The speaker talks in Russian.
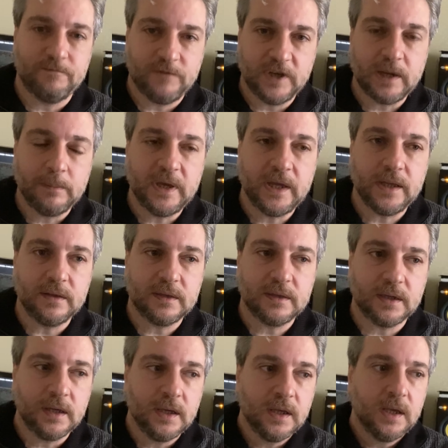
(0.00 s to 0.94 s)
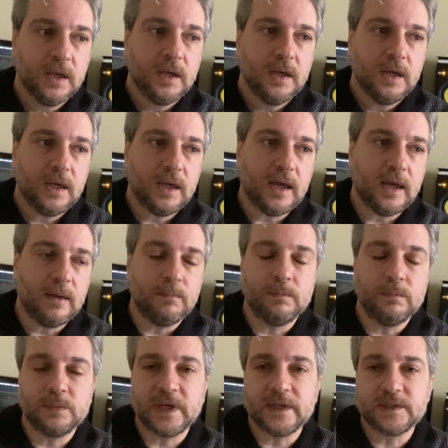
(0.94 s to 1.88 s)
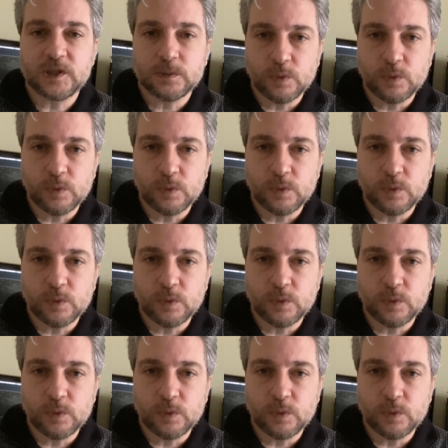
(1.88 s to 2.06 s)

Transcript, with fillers: Там очень красивая лирика,